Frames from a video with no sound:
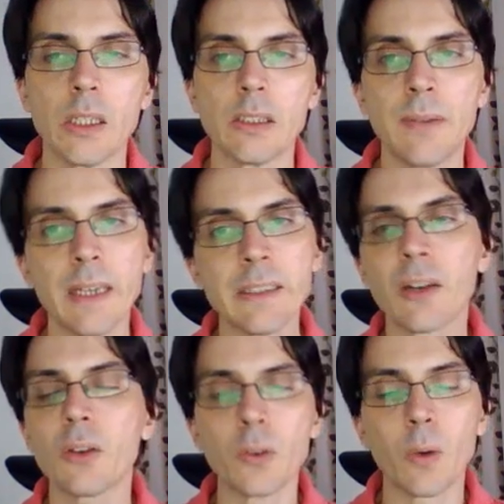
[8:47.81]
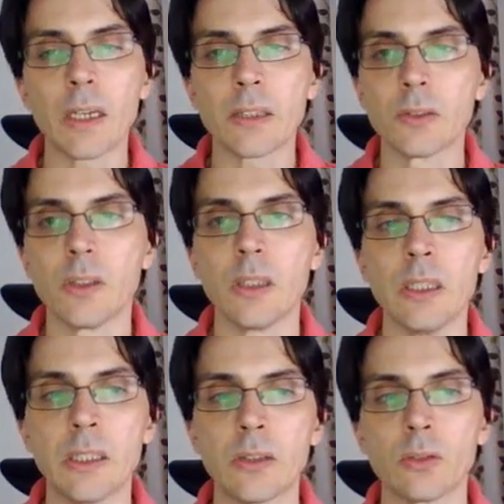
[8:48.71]
divide and conquer の、
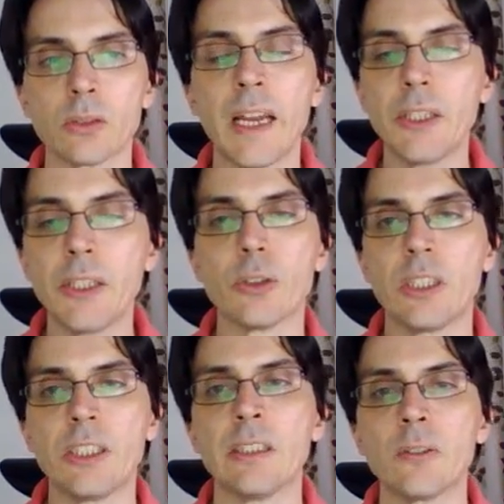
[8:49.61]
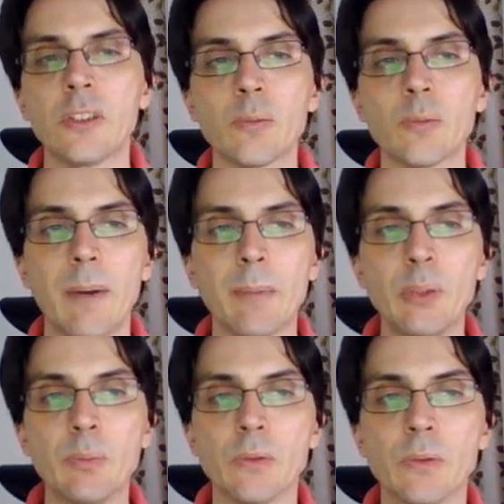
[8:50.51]
えっと、代表的なアゴリスムは、まあ、
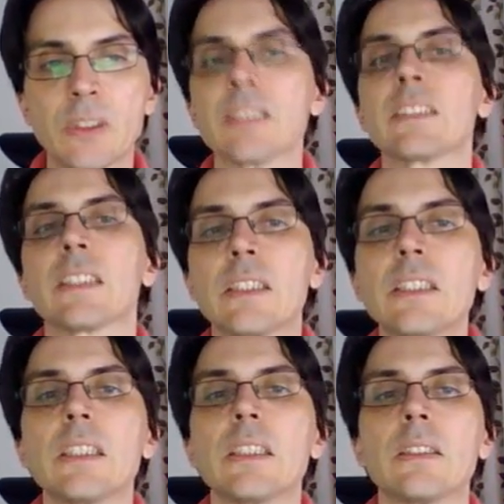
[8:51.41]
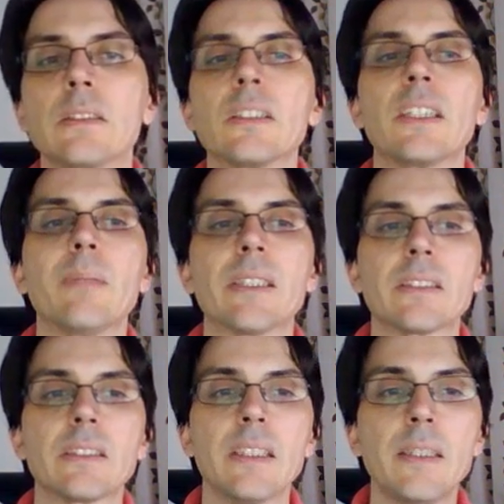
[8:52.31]
微分探索で
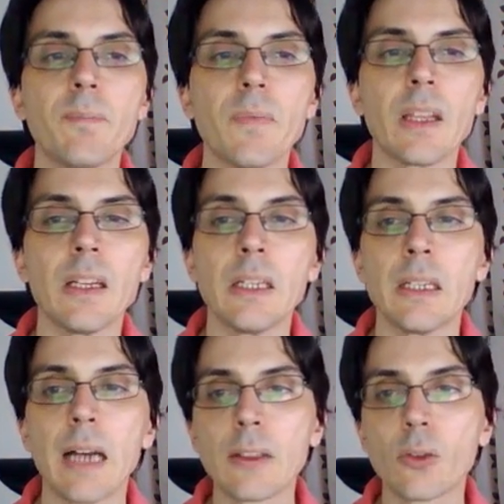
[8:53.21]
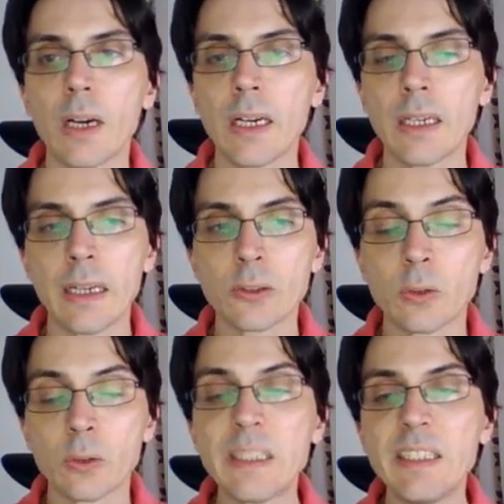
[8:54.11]
すね。あとは、あと、
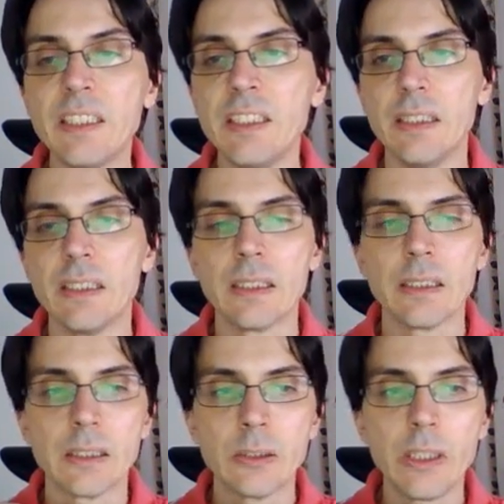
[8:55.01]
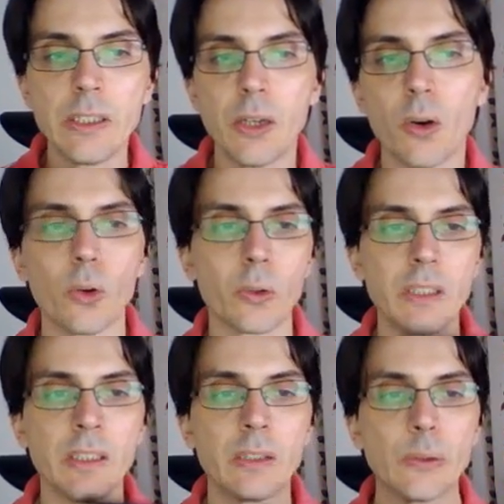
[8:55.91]
グリーディー、グリーディー法、
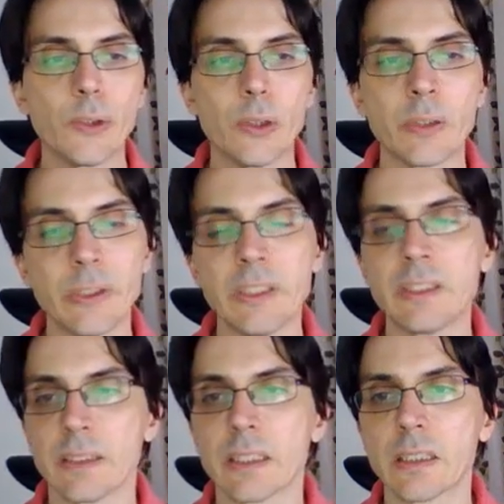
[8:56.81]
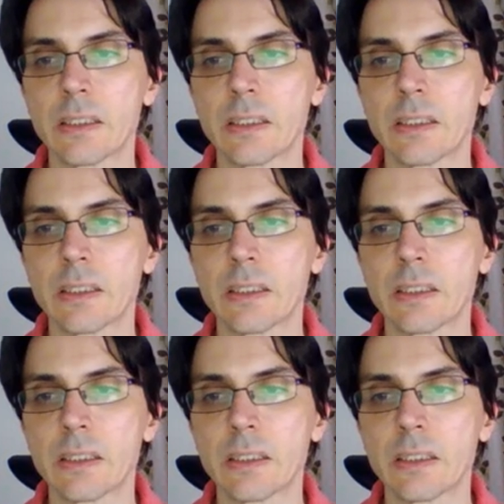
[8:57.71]
グリーディー法のグリーディー探索。